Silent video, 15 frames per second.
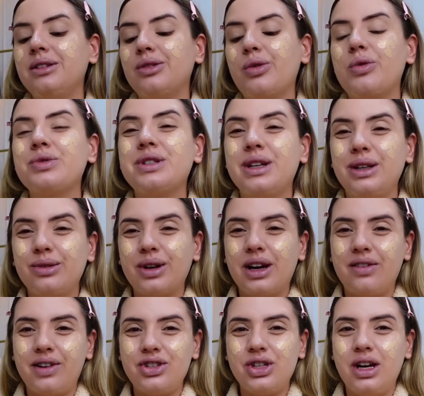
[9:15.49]
não conseguindo
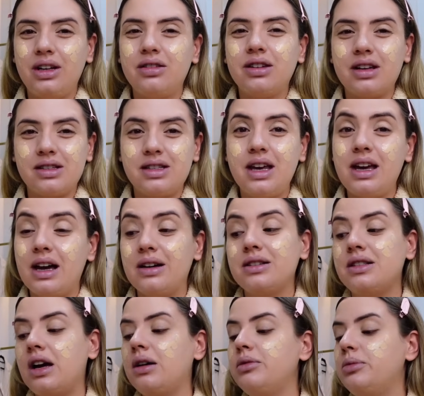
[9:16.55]
gravar direito na CA,
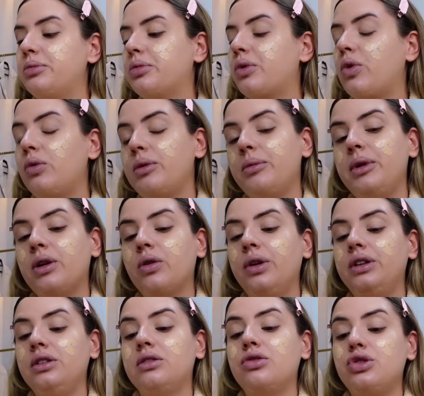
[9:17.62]
sabe? Como é bem
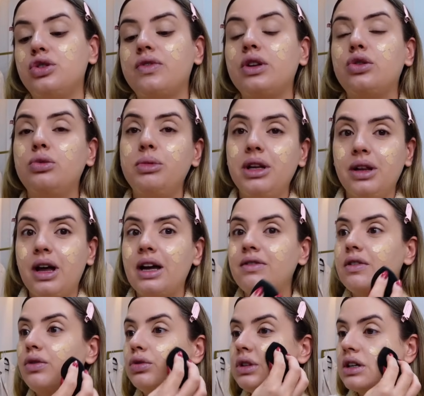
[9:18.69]
corrido. Então a gente vai dormir lá e
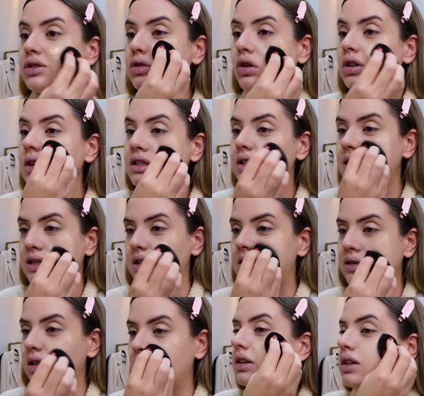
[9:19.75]
vai voltar só na
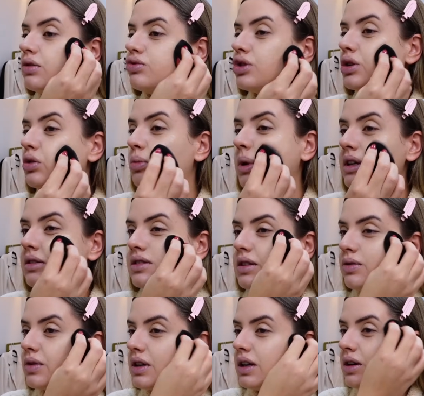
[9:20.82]
sexta. Então já tô
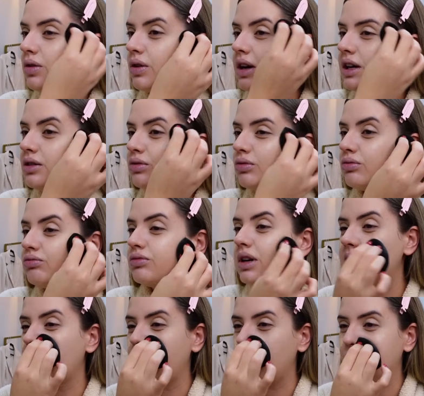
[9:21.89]
pensando aqui que eu quero um
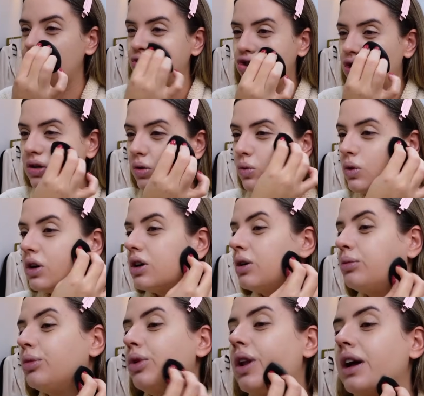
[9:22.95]
restaurante que eu
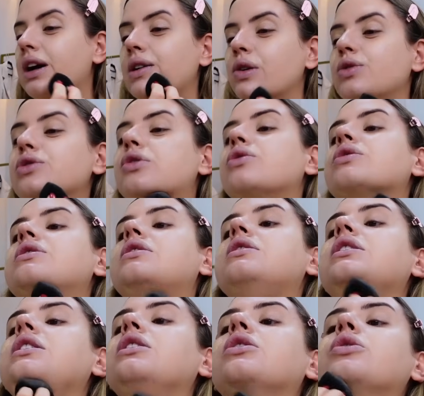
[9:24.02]
amo lá,
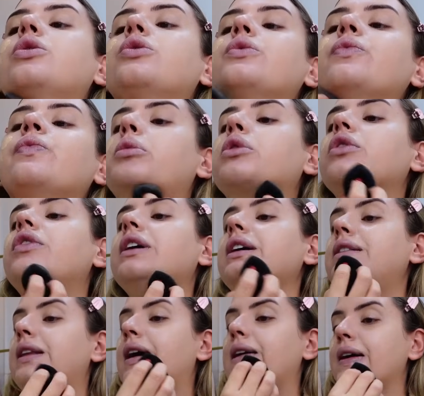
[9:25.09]
gostosinho.
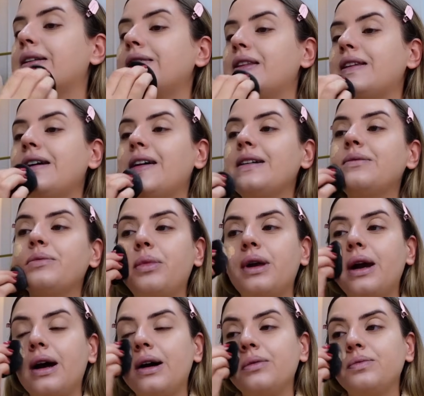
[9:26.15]
Aproveitar, né?
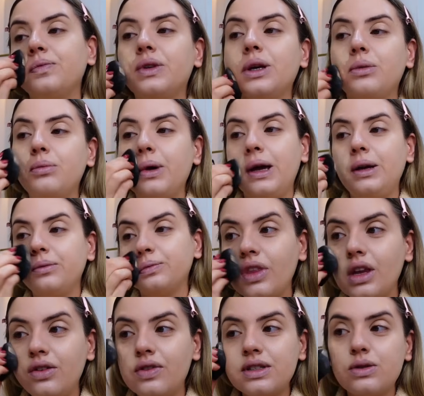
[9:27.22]
Pra também
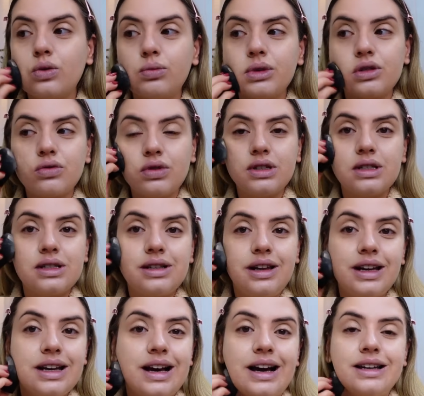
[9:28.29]
fazer algumas coisas
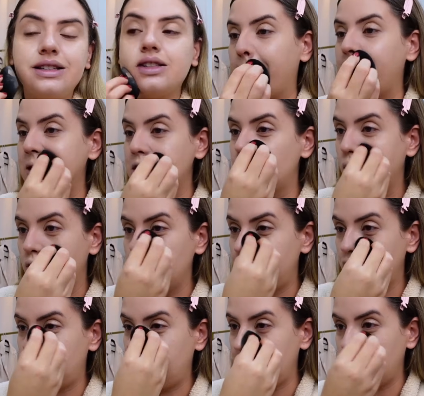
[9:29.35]
legais. Mas hoje
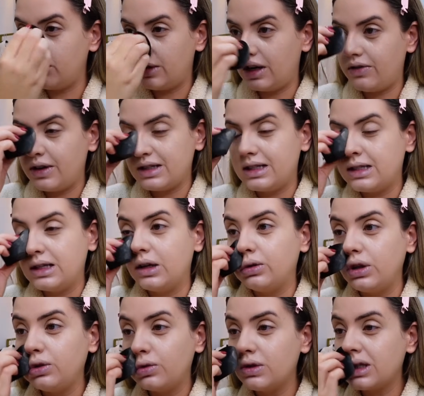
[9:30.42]
eu tenho gravação,
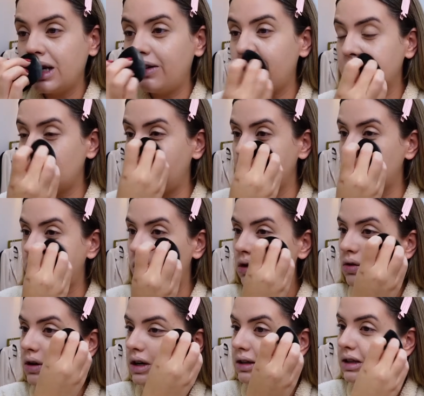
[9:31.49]
tenho duas gravações só
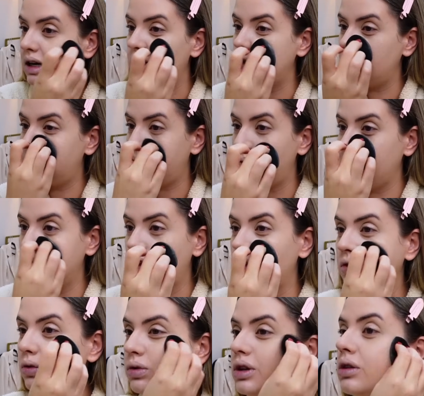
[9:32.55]
agora à tarde, tá bem
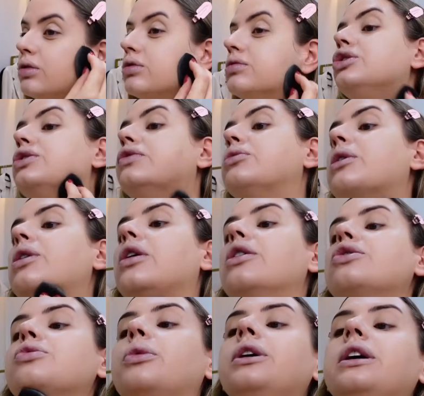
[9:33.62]
tranquilo. Tive uma agora
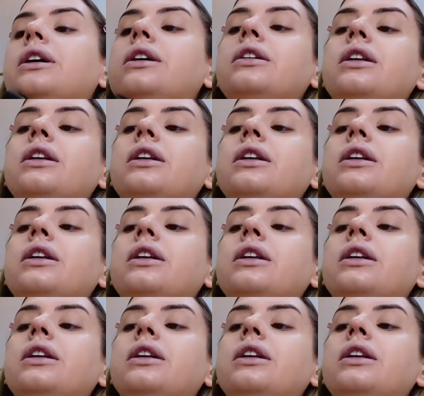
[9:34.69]
de manhã,